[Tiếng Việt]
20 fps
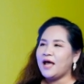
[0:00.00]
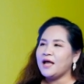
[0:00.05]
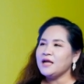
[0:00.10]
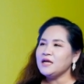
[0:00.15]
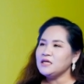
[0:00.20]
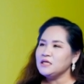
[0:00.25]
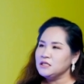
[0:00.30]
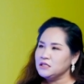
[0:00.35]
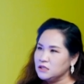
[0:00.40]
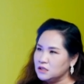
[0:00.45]

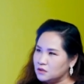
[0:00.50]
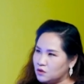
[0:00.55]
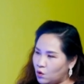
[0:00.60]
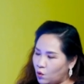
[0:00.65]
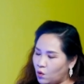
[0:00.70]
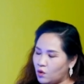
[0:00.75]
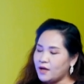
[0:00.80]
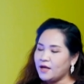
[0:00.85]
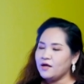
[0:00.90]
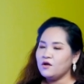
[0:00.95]
cái được
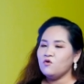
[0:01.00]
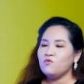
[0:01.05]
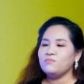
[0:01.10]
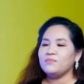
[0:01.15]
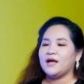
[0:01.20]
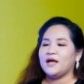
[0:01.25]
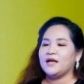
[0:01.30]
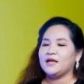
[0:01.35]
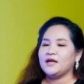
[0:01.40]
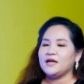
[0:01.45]
của cái
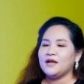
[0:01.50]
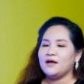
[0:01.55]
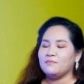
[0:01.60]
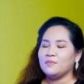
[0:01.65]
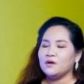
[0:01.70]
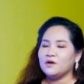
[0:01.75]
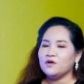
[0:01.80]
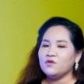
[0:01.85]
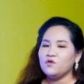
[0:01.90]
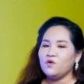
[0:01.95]
khúc này nó
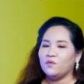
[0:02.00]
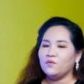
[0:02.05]
nằm ở cái